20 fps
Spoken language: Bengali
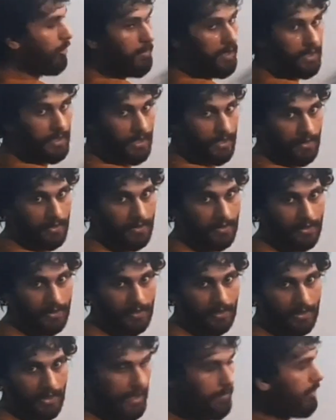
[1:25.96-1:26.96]
সমান না
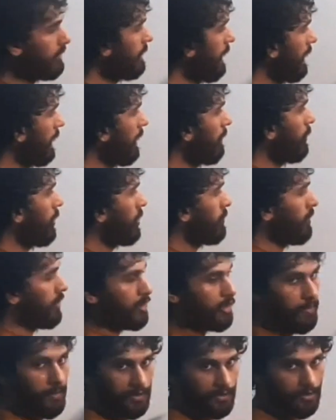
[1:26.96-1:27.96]
এবং তারা কি পরস্পর
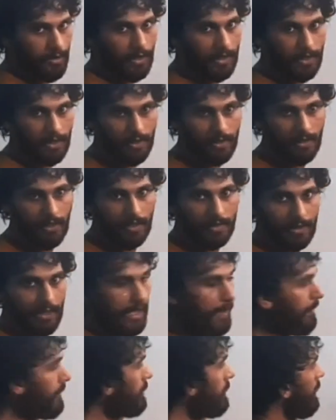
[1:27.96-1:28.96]
সমান্তরাল না তাহলে
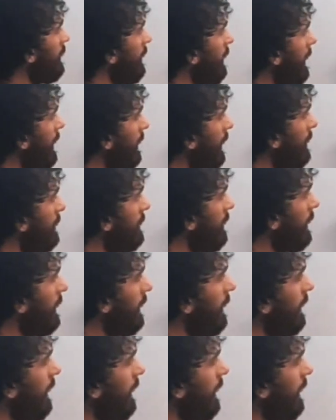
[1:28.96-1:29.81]
আমি যদি এখান থেকে